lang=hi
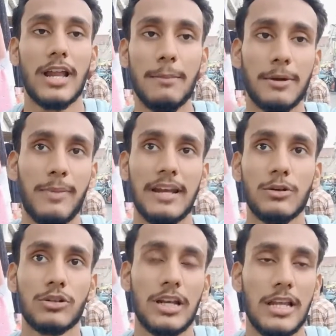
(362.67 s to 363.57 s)
अमरपाली
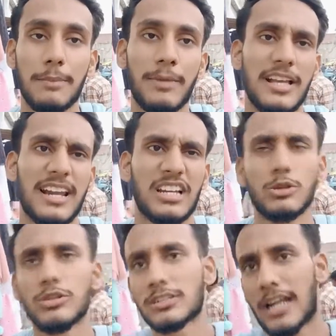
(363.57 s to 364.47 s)
होटल है एम बाजार है तो उधर